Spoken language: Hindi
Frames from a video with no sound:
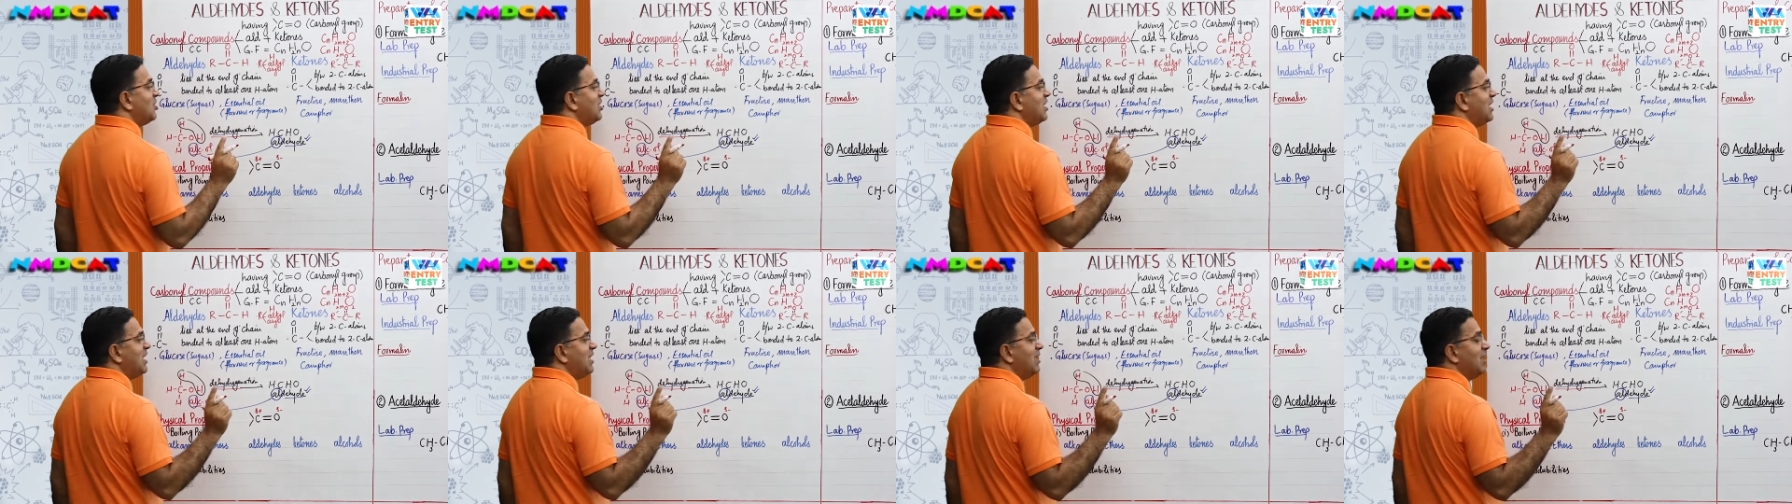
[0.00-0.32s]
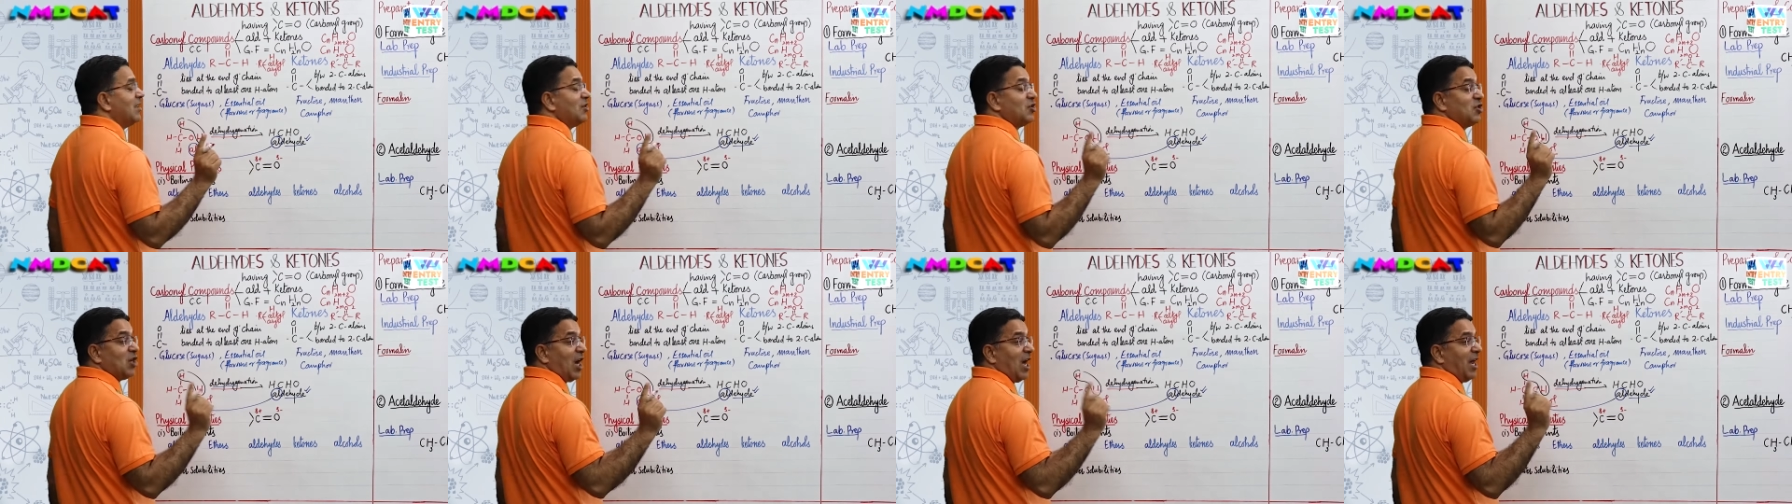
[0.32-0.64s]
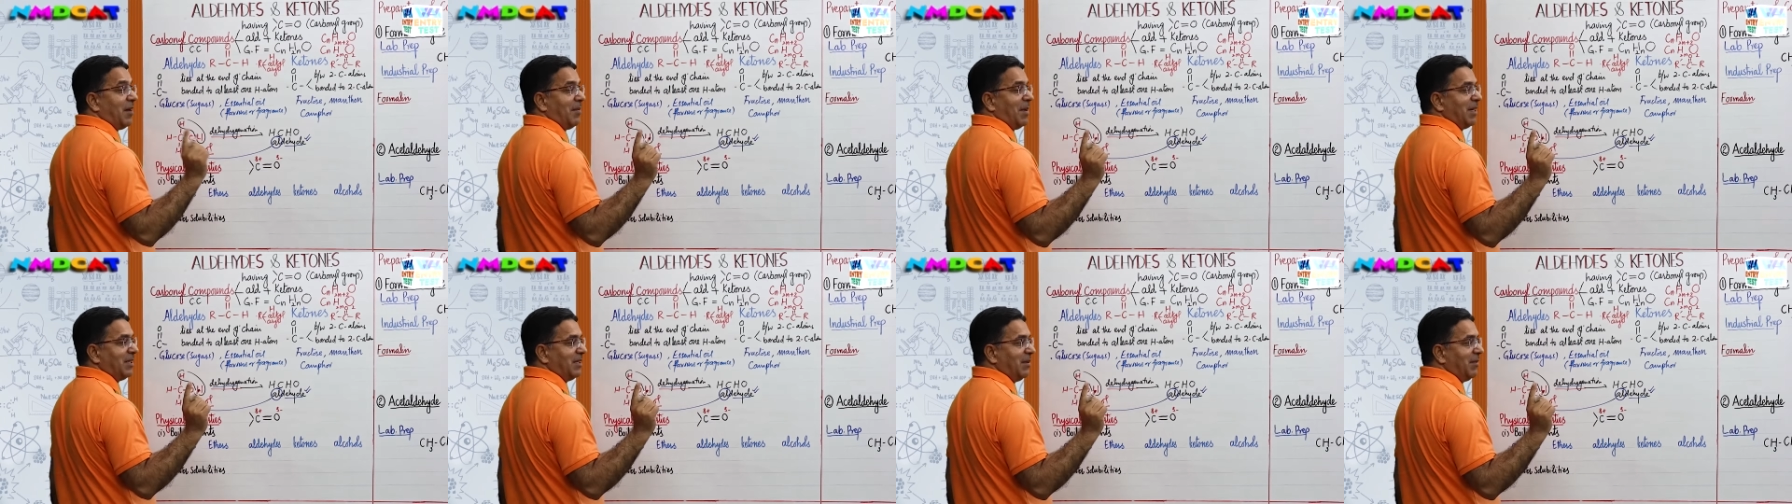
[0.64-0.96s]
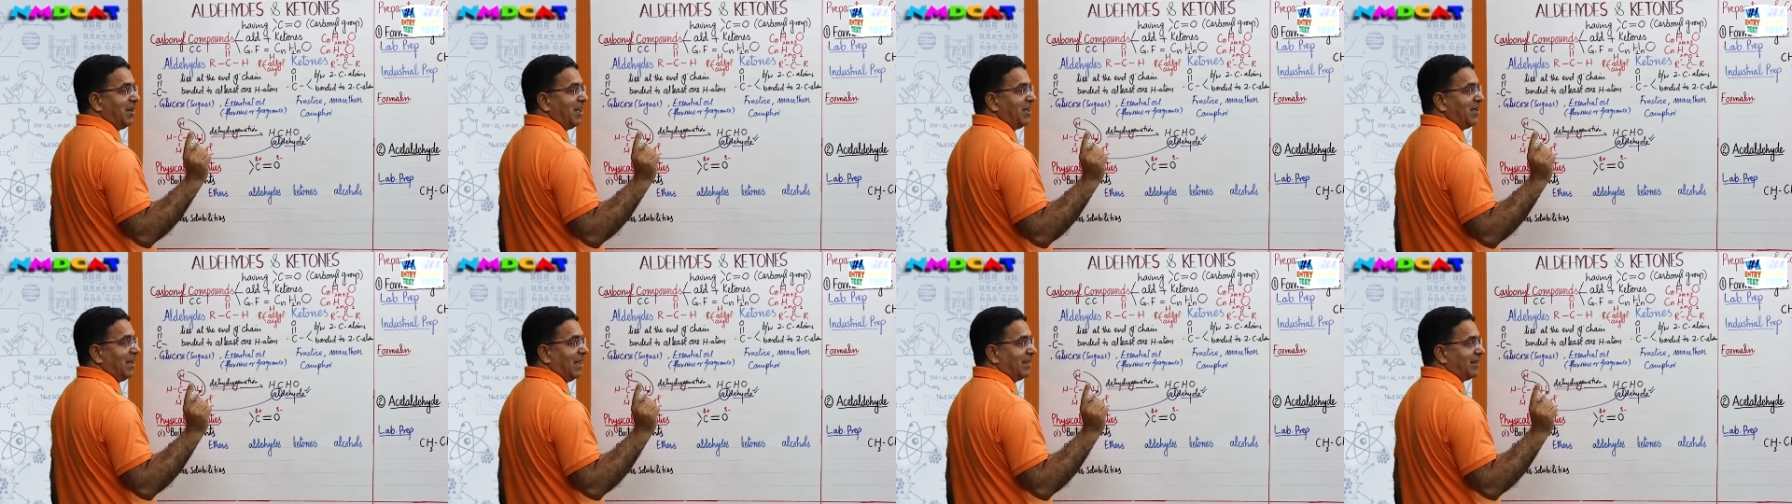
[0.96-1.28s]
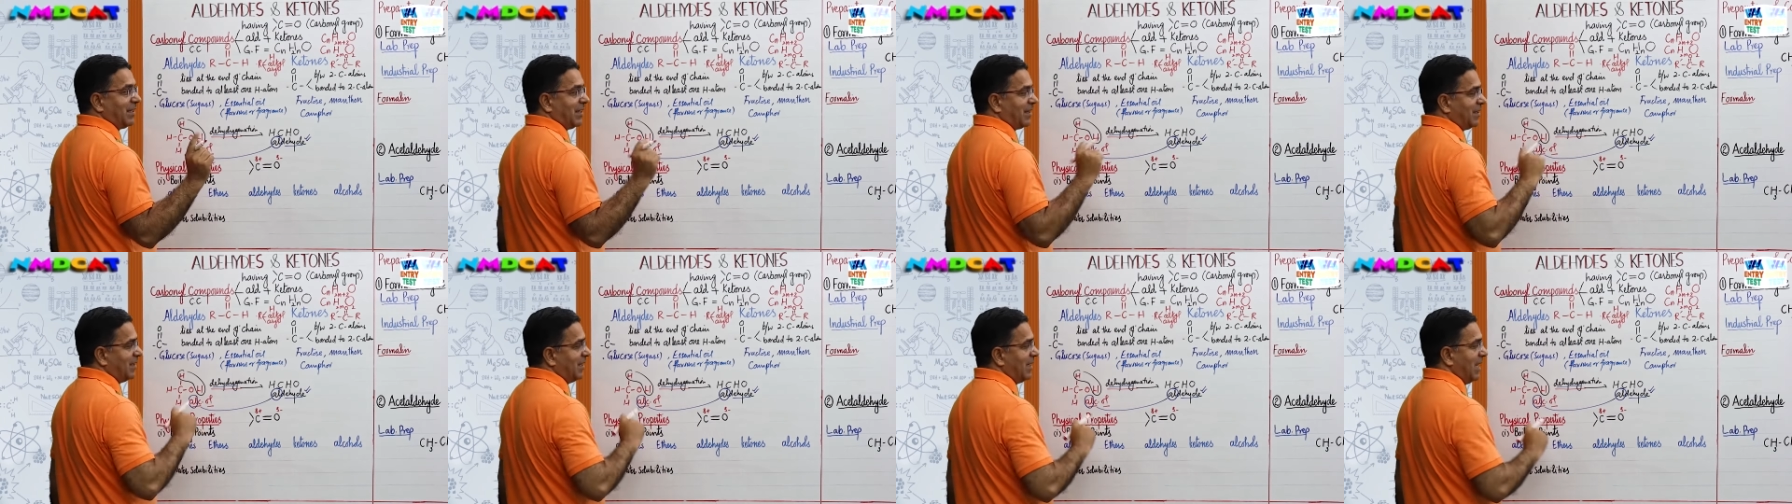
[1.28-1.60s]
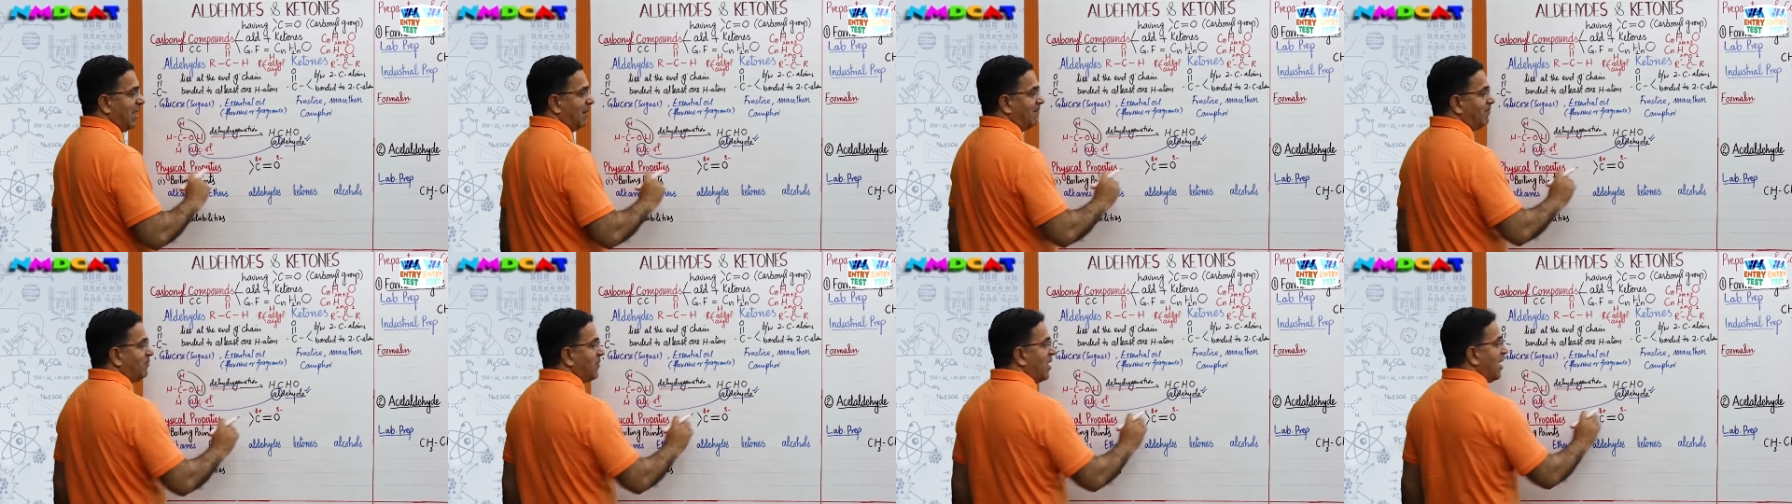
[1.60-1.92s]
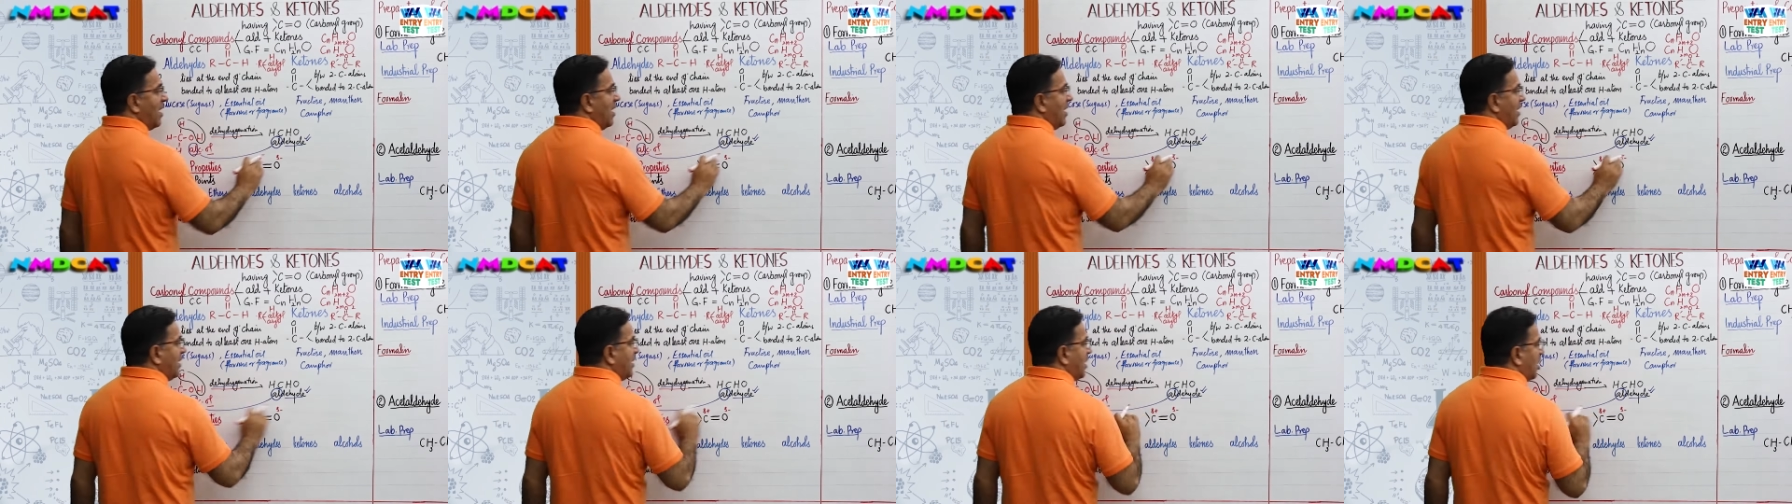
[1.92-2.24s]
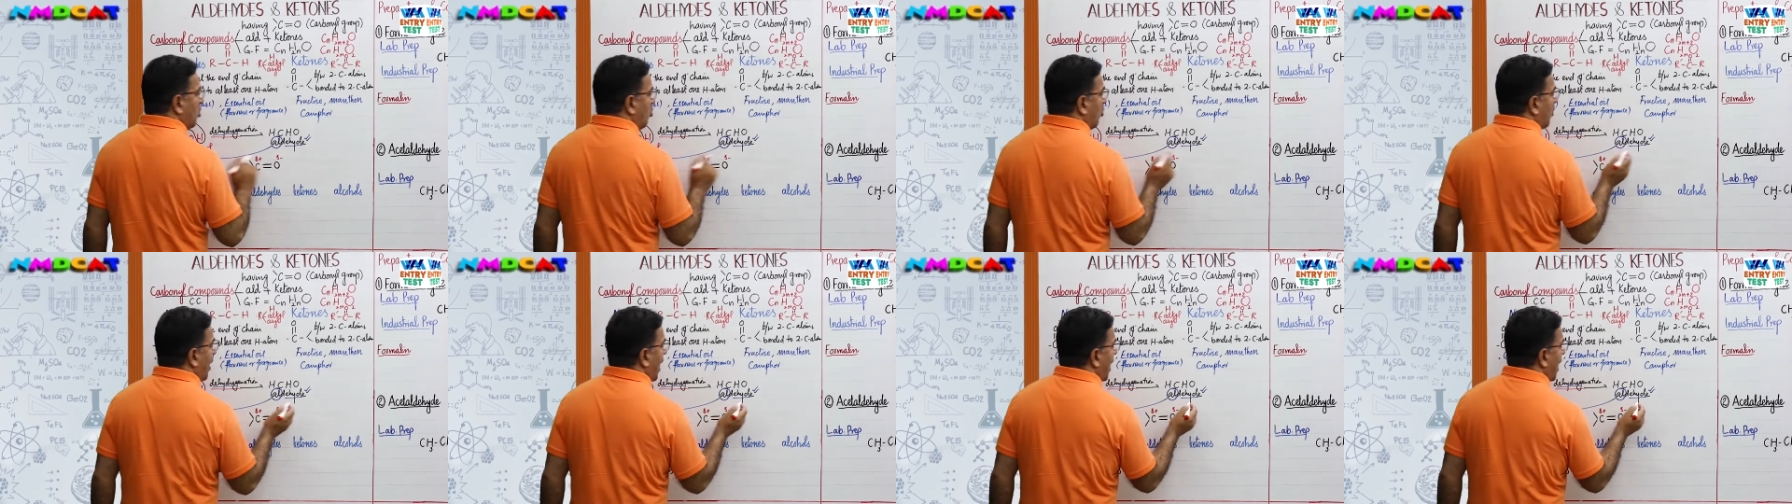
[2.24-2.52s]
तीन चार बातें मेरी याद रखनी है ये जो